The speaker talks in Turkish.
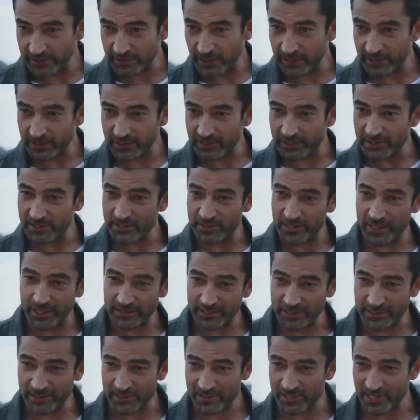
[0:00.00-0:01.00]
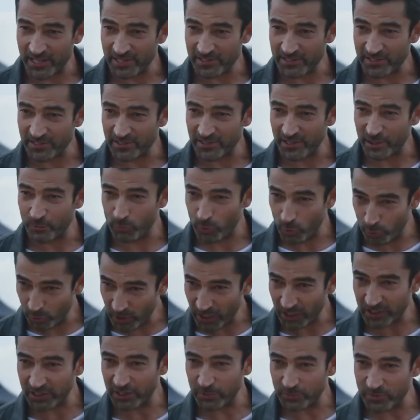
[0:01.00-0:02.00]
internetiniz daha da hızlansın diye
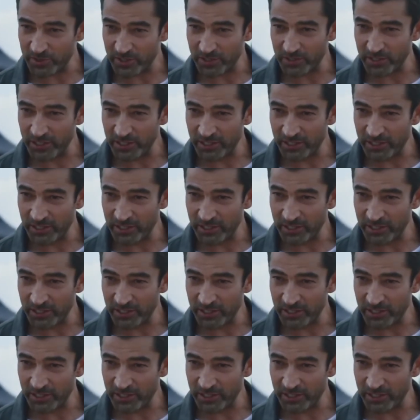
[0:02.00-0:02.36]
mobil altyapısını